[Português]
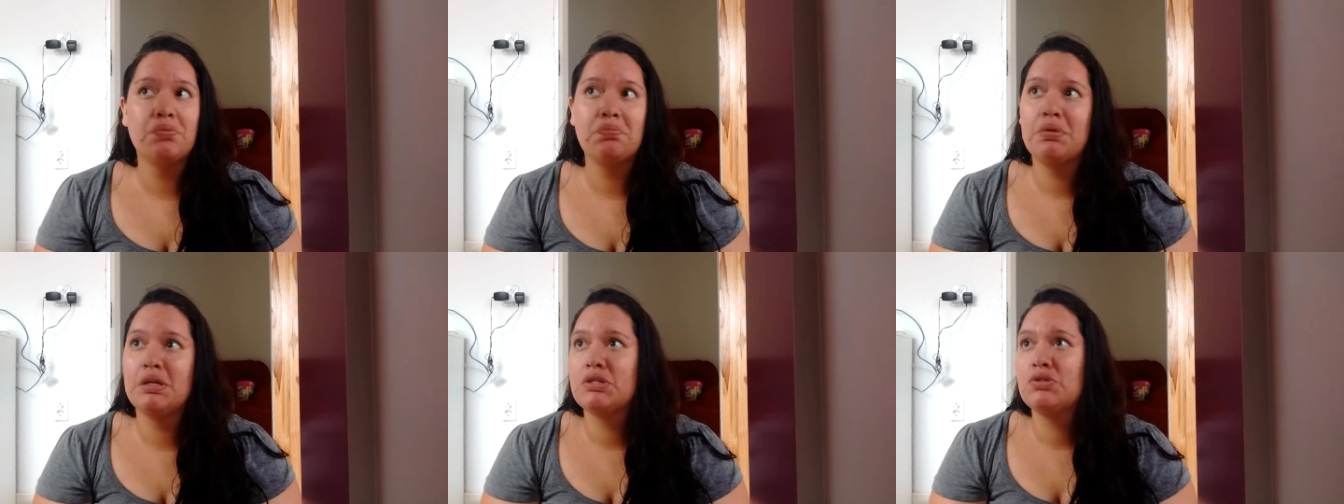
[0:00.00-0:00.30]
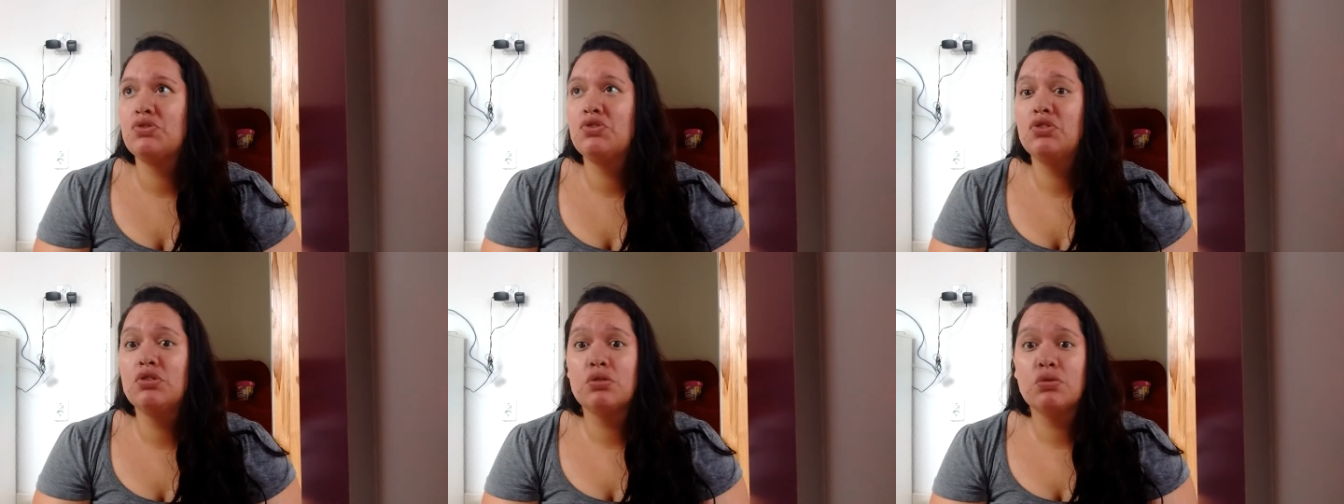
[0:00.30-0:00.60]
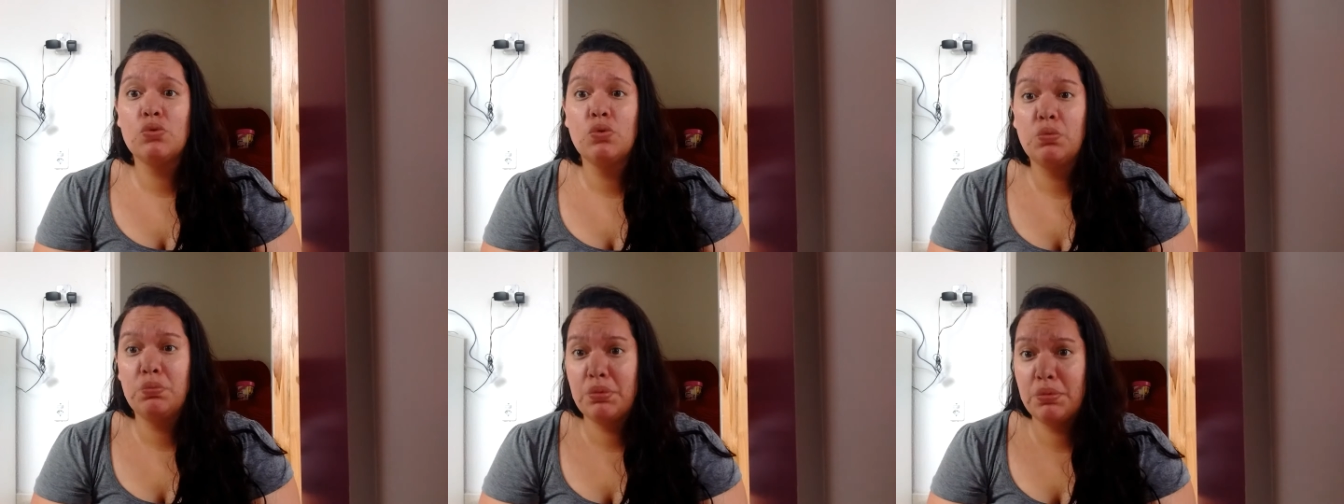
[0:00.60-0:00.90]
Eu peço
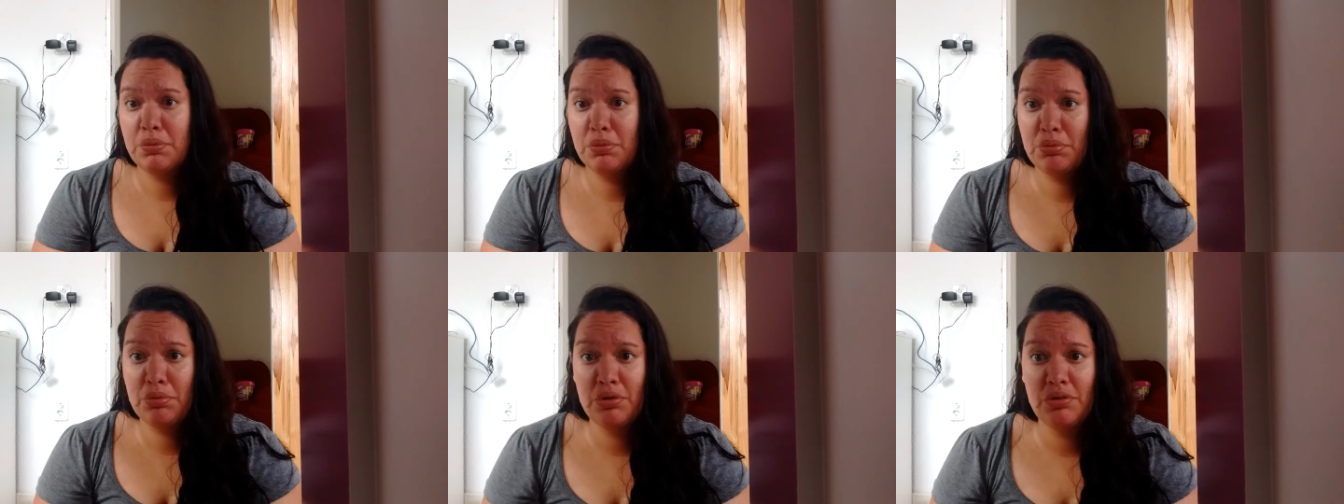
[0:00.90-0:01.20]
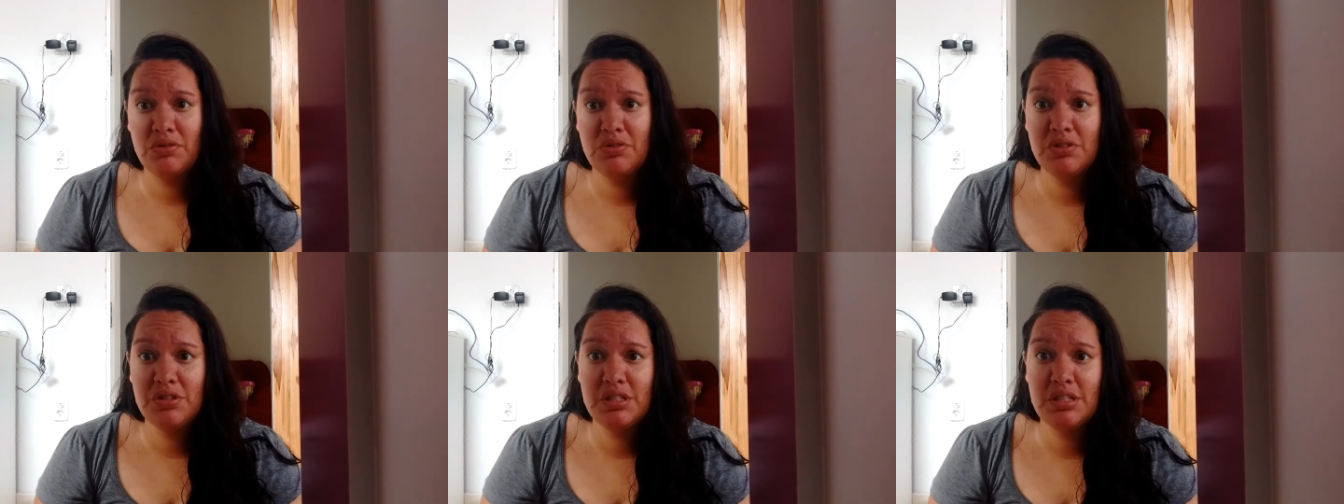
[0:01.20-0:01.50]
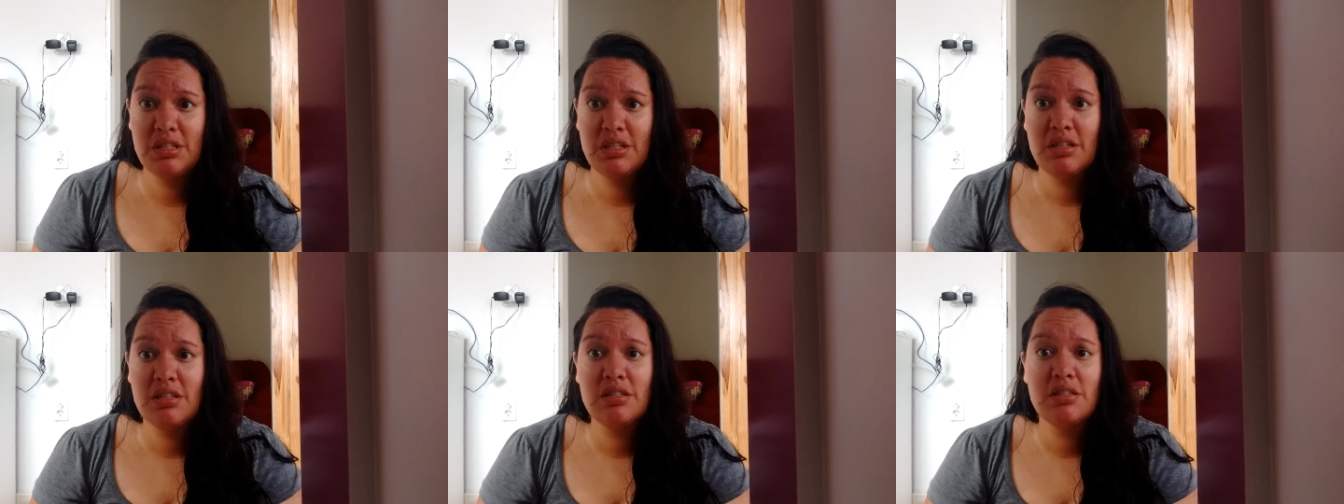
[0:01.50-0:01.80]
desculpa pra
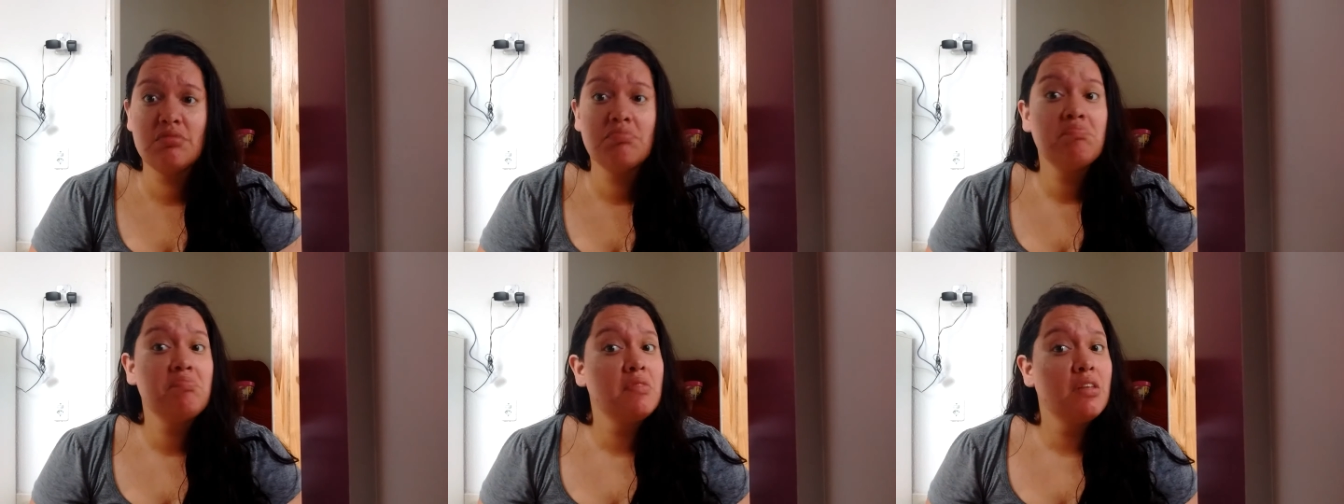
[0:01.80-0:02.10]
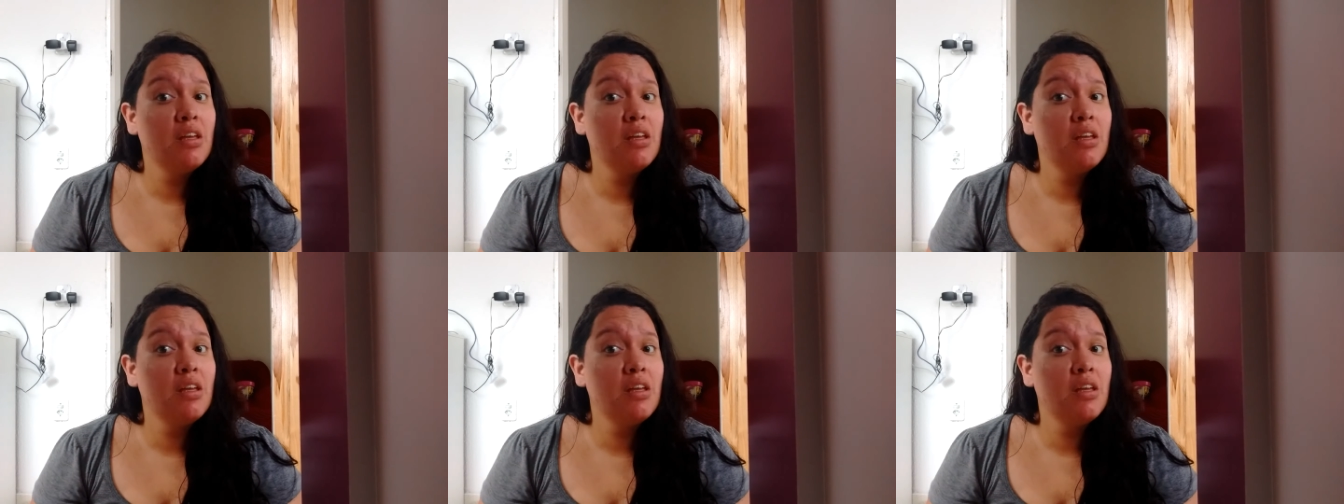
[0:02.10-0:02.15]
vocês.